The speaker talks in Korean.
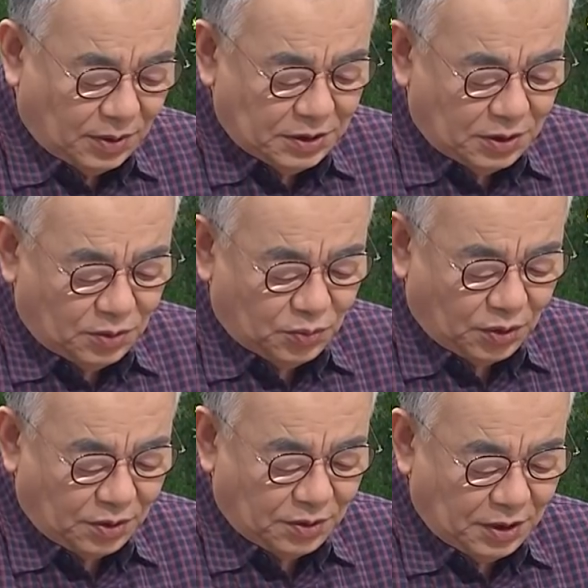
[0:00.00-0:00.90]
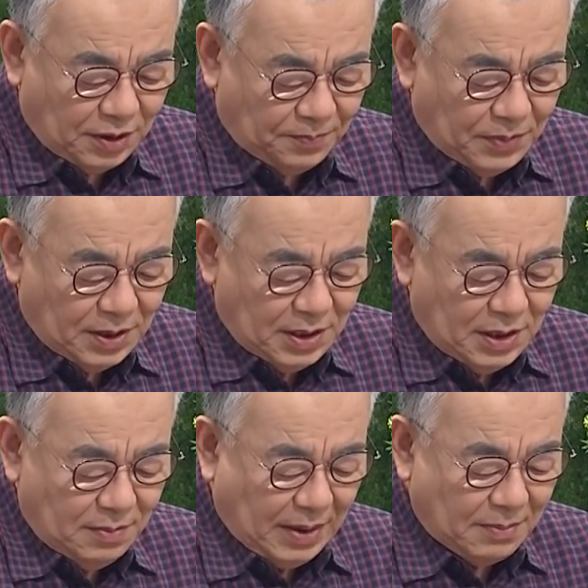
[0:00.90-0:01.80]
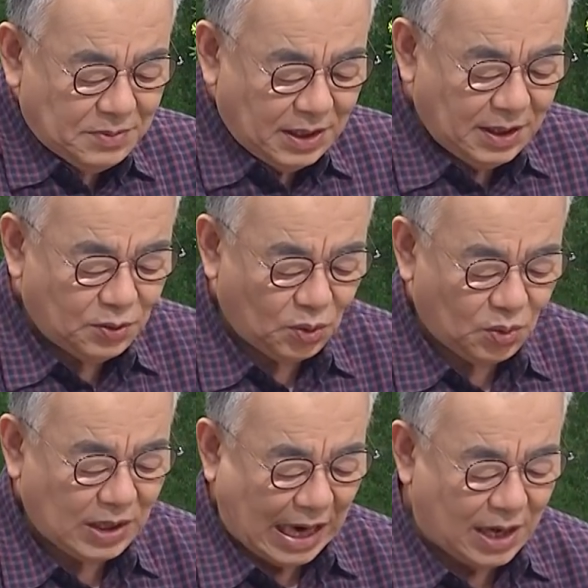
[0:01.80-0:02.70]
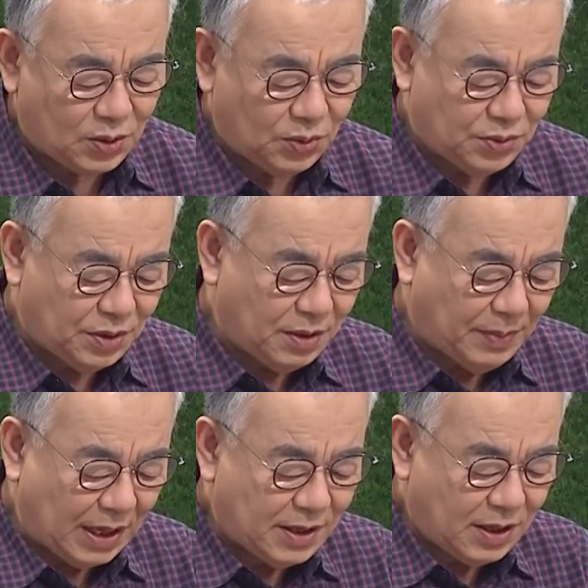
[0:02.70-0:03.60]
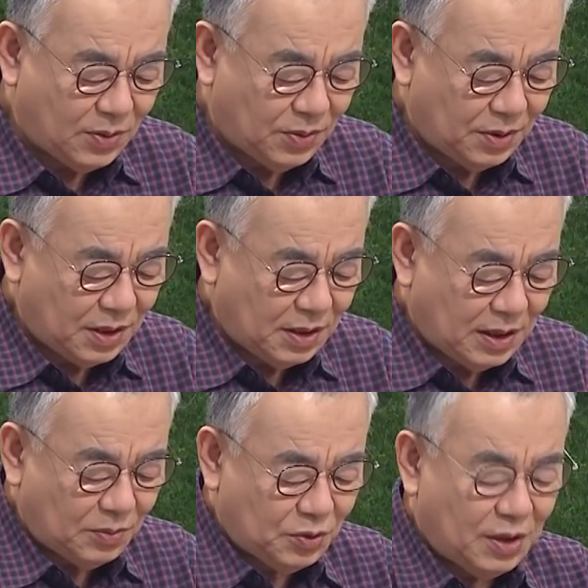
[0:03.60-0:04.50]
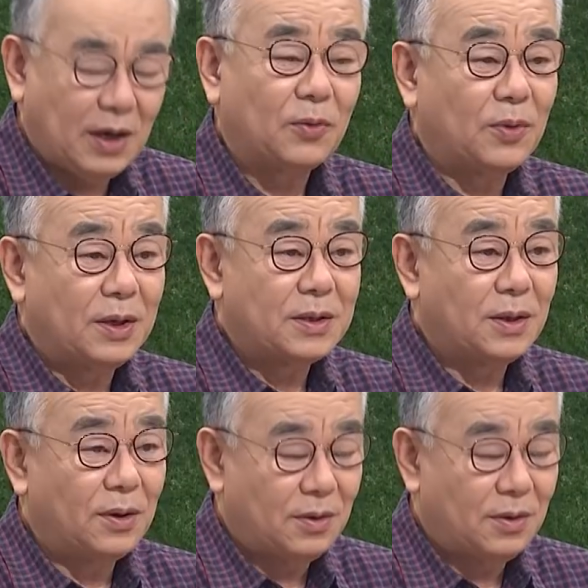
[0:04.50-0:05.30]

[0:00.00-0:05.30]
원인을 물었더니 밤새도록 가로등이 밝히고 있기 때문이라고 했어요.